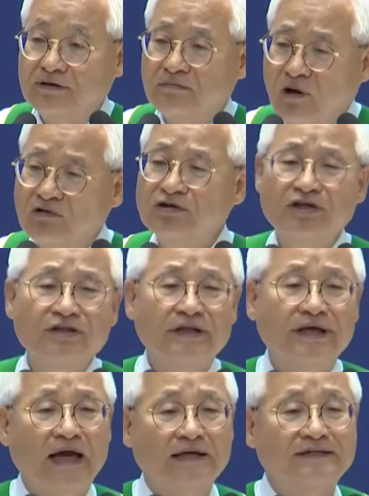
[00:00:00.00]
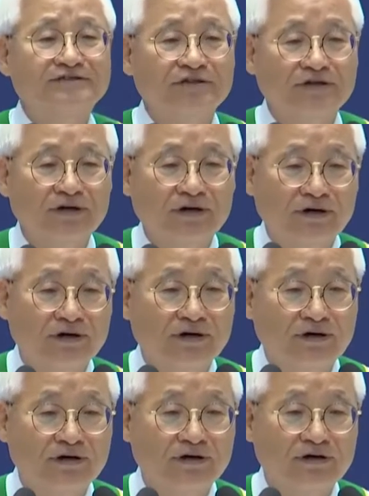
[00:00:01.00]
먹는 데
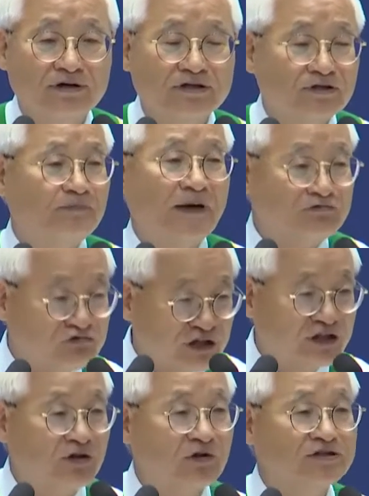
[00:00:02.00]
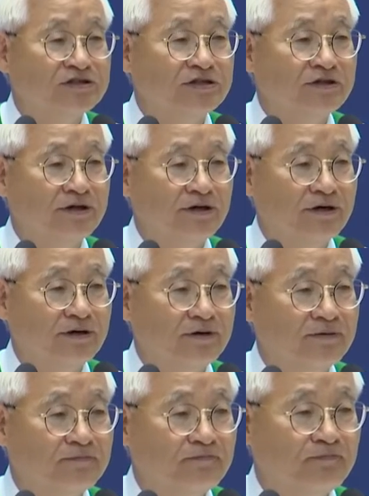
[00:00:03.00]
약했어요. 그래서 팥죽에 떨어지는
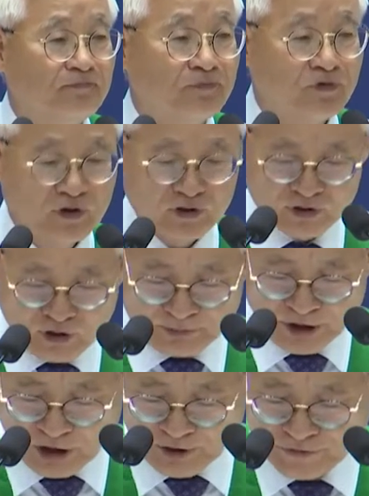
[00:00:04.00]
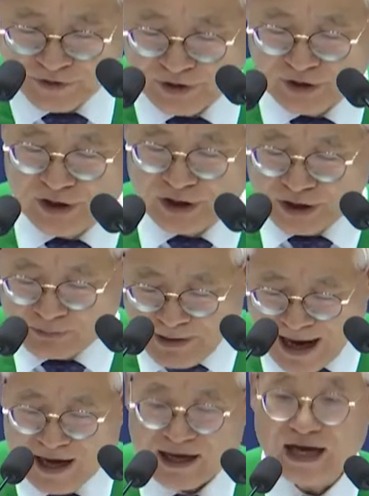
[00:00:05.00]
거예요. 그러면
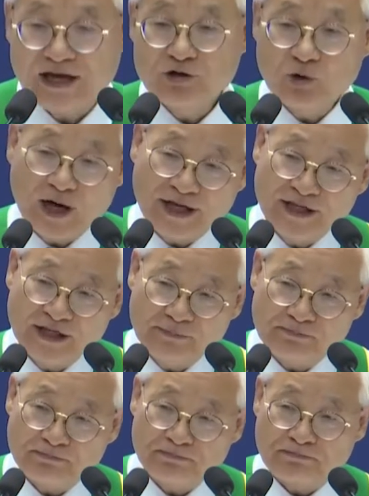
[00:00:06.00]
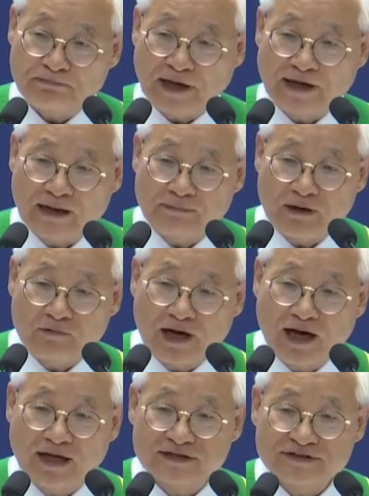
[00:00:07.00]
마가 요한이
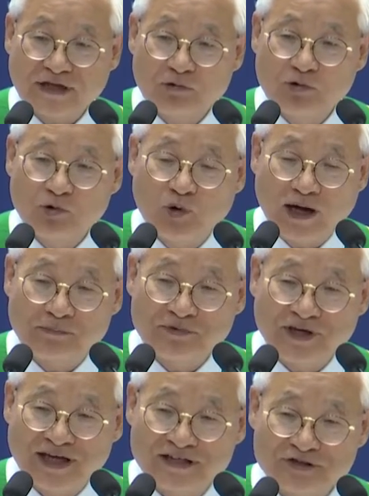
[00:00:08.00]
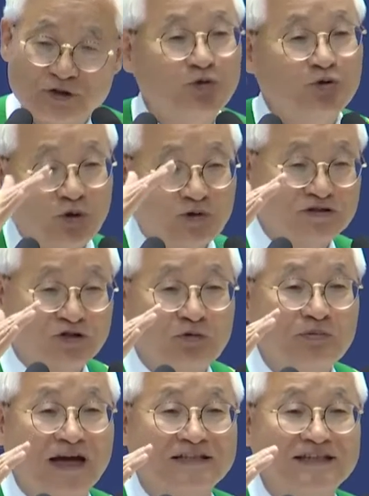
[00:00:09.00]
바나바와 사울과 함께 선교를
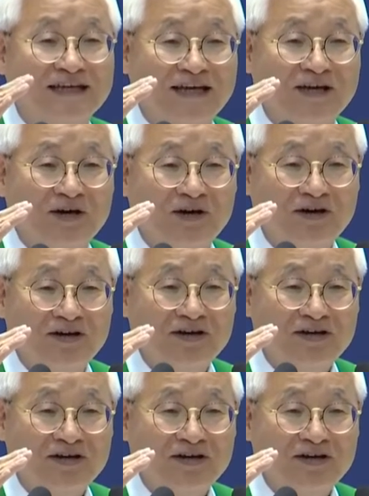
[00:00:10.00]
처음 갔잖아요.